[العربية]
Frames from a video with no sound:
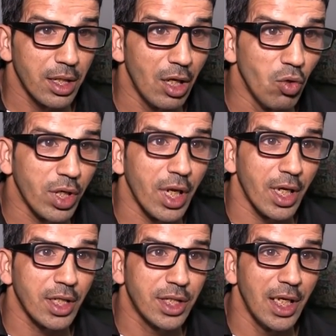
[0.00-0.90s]
قالوا
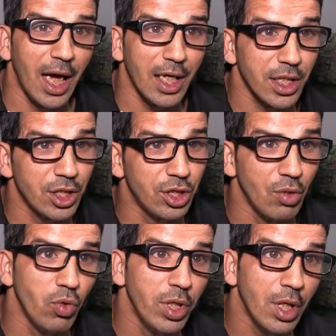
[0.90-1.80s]
راك انت اللي عاطيه
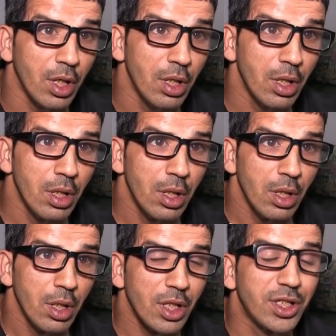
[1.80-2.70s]
الجنويه
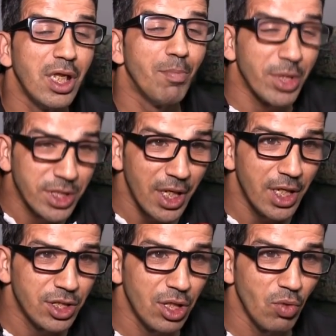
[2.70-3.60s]
انت اللي مضي ليه
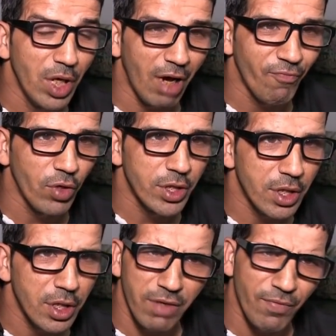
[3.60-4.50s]
الجنويه عفوا
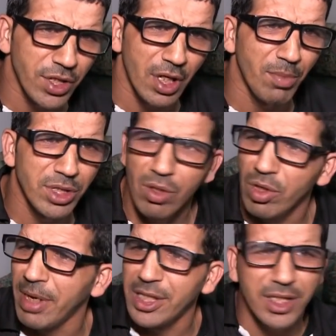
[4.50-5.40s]
كيفاش انا مضي
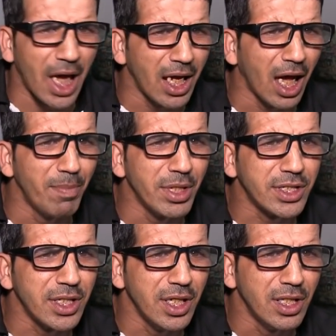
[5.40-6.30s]
وانا ما عندي حتى علاقه بهذا
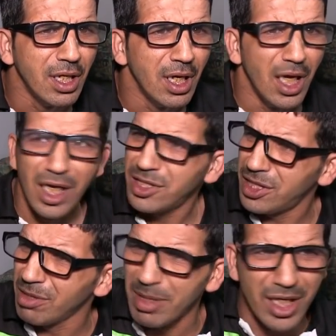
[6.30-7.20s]
السيد
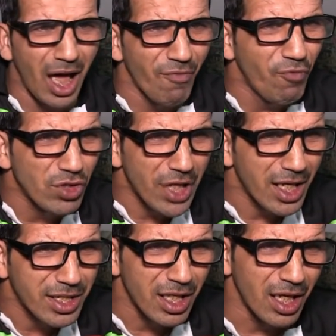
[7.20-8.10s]
السيد ما تنعرفوش
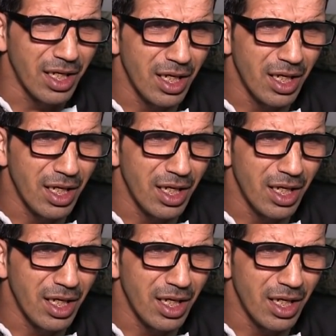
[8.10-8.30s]
اصلا